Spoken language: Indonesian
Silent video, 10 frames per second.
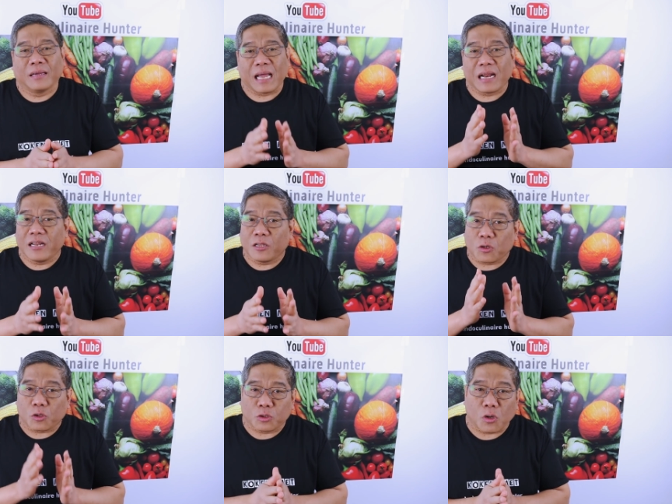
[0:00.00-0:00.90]
Dan ini
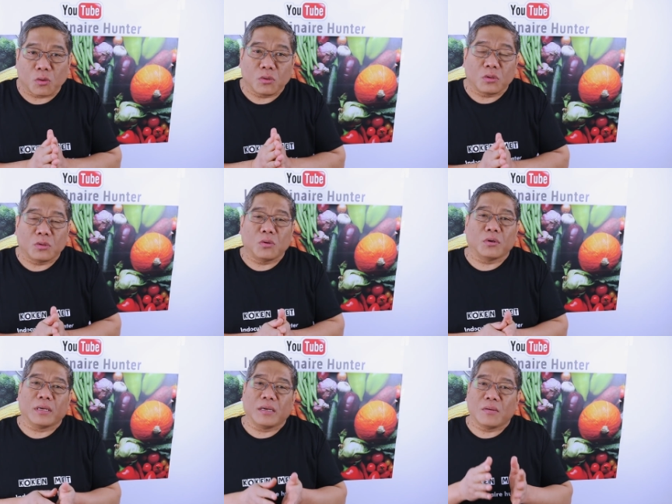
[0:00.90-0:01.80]
cocok
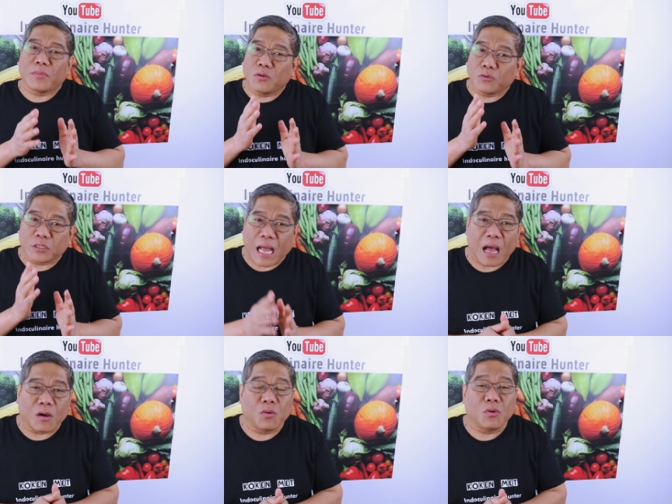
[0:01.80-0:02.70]
untuk uh, menu
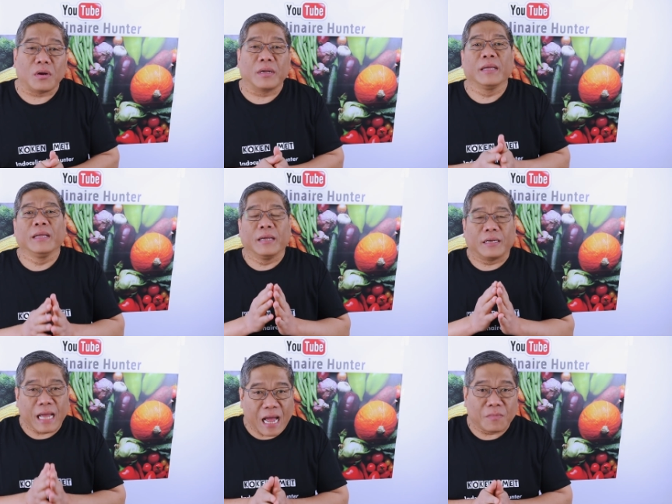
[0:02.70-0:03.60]
sahur
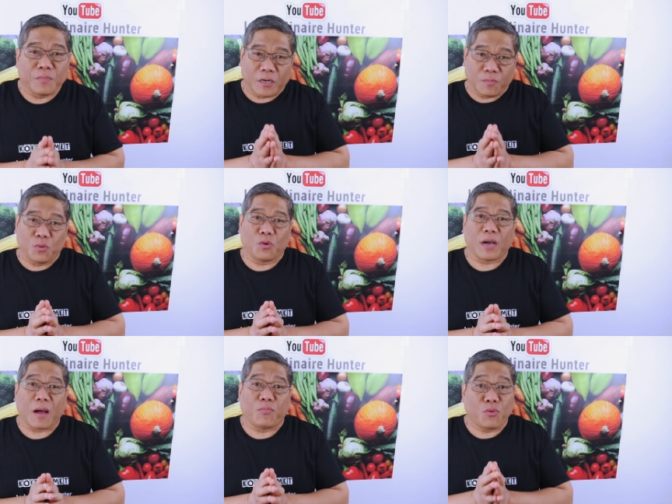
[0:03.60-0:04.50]
dan
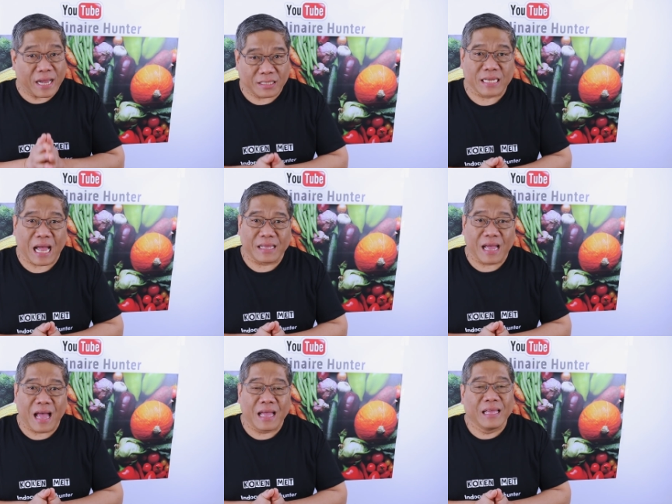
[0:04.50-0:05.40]
berbuka puasa
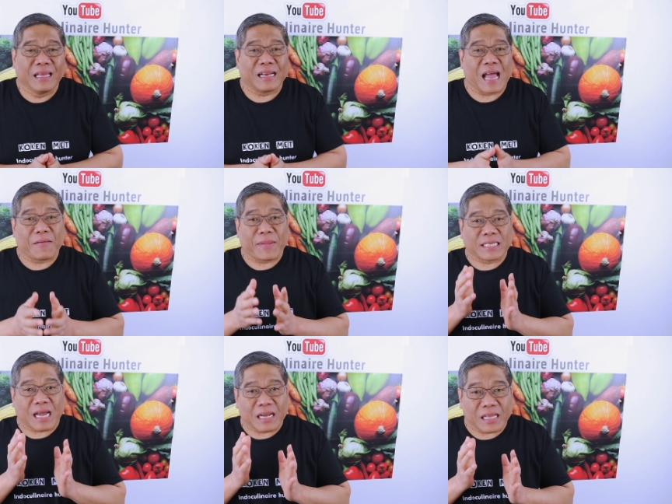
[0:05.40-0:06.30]
ya. Nah,
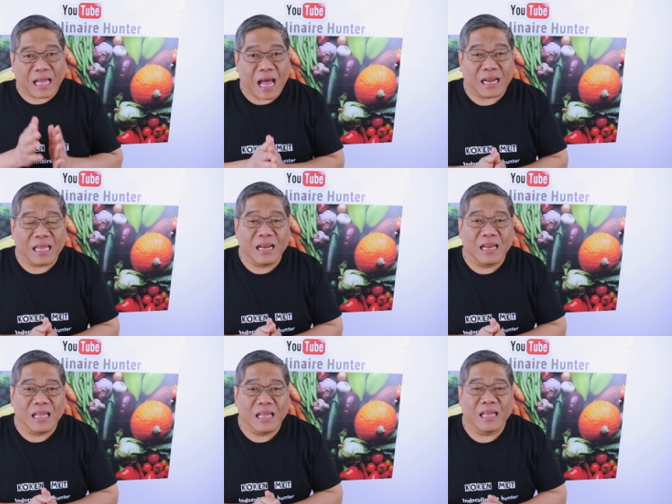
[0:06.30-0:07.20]
masakan kita hari
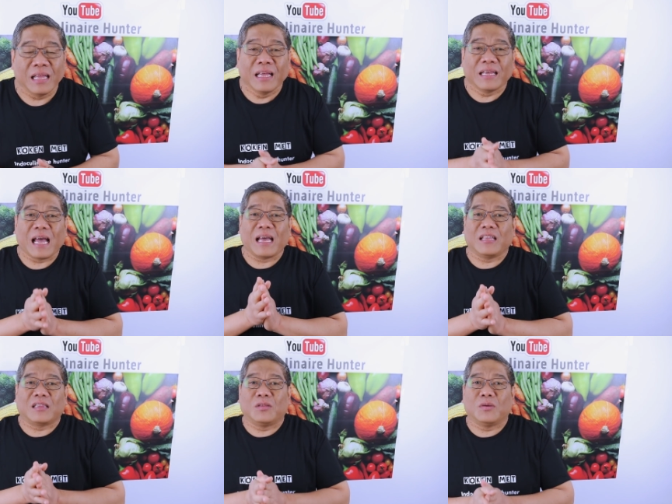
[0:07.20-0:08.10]
ini
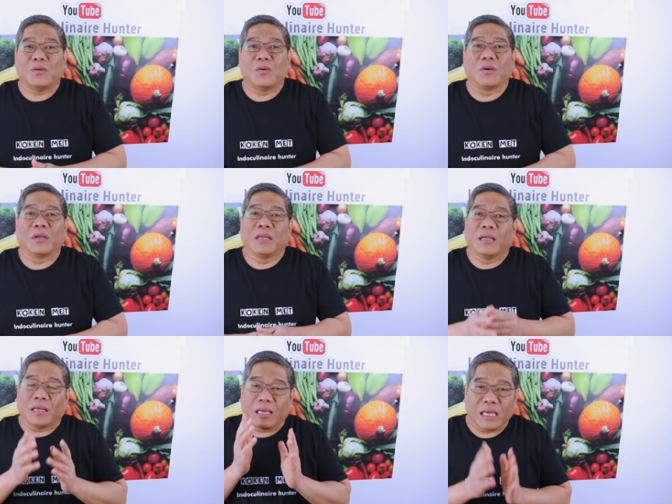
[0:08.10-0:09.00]
yaitu
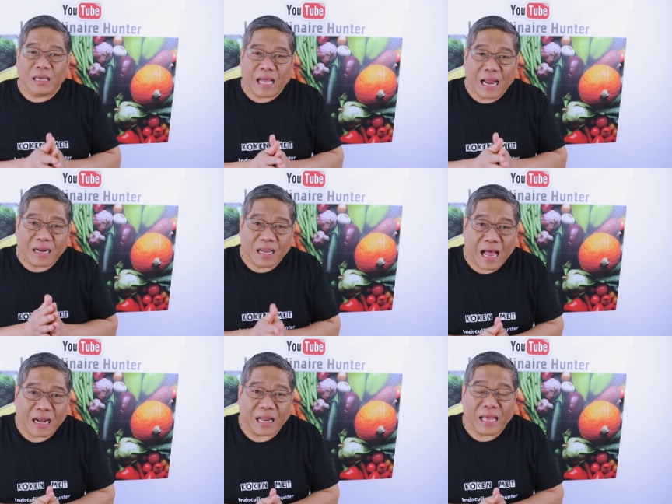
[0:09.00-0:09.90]
ikan
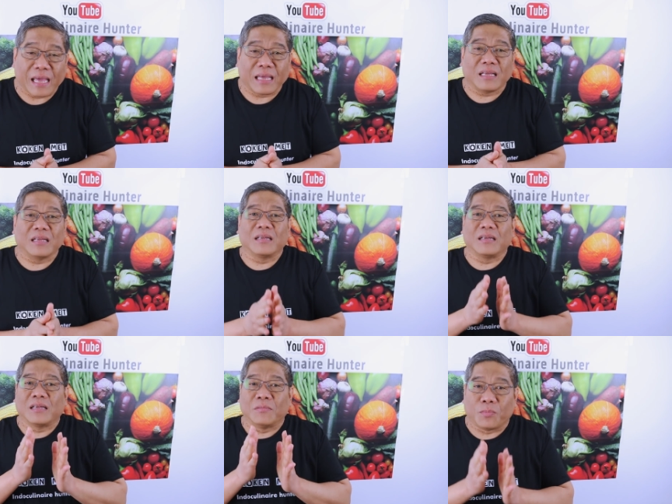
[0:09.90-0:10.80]
kaleng
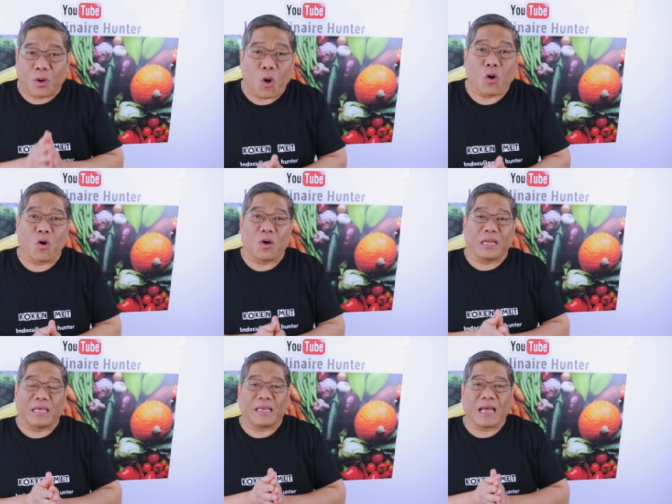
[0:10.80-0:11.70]

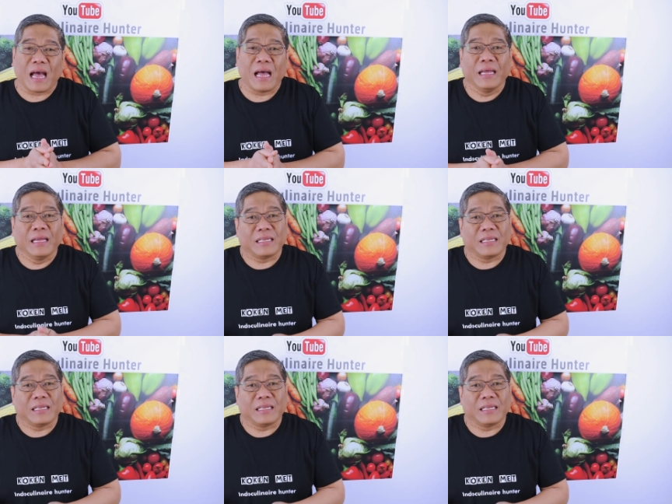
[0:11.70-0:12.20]
brokoli ya.